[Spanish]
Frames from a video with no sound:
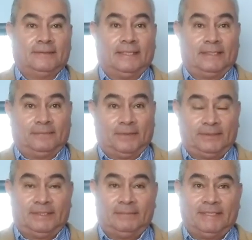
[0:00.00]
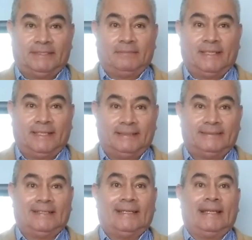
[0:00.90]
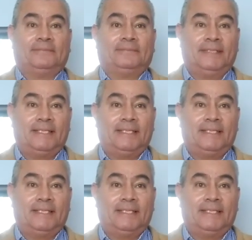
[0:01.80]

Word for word: o en las próximas semanas la